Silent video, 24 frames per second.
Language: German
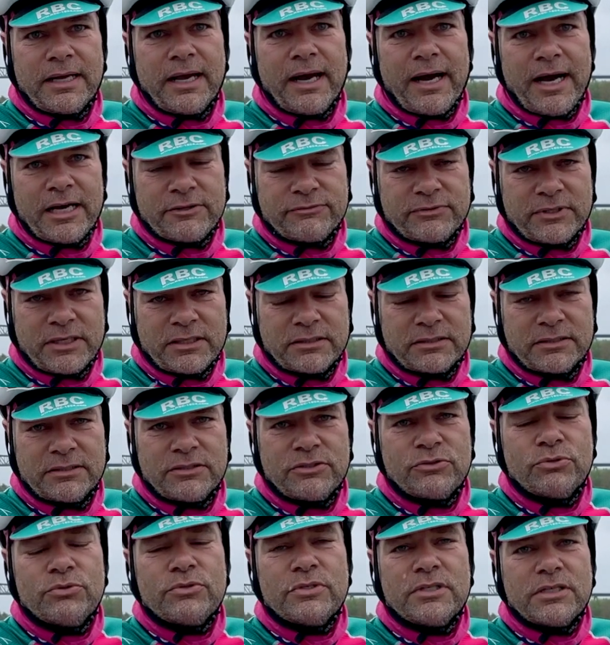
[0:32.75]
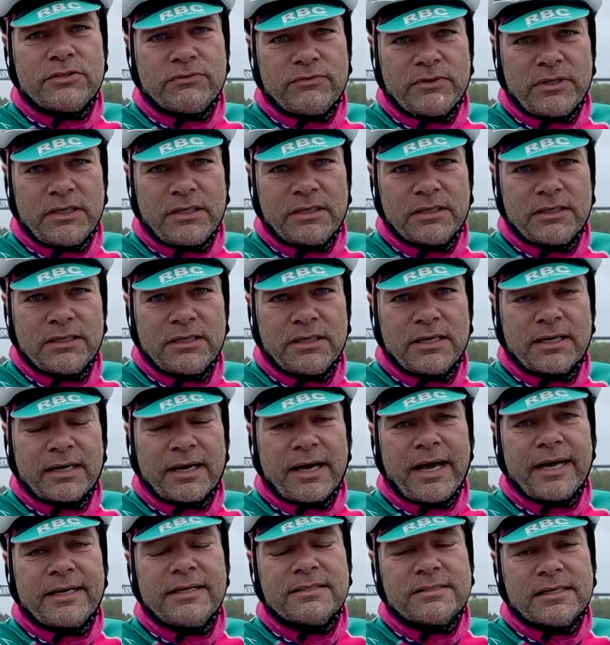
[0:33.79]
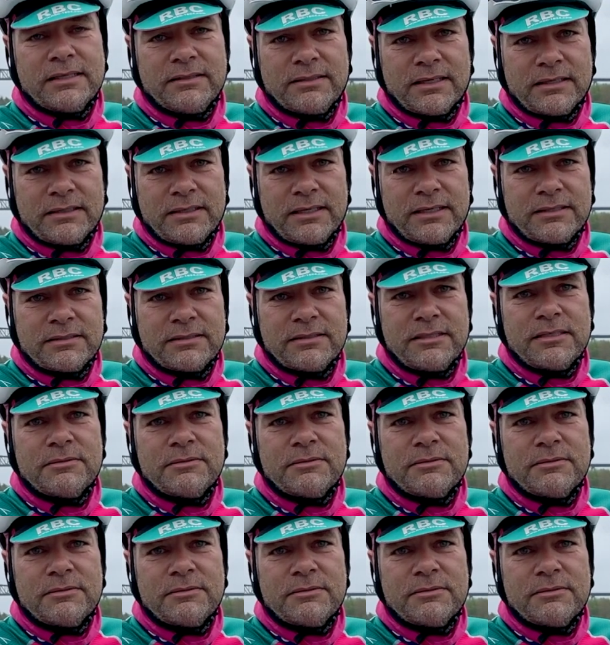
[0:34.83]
einfach, tut nicht weh, rein ins Internet,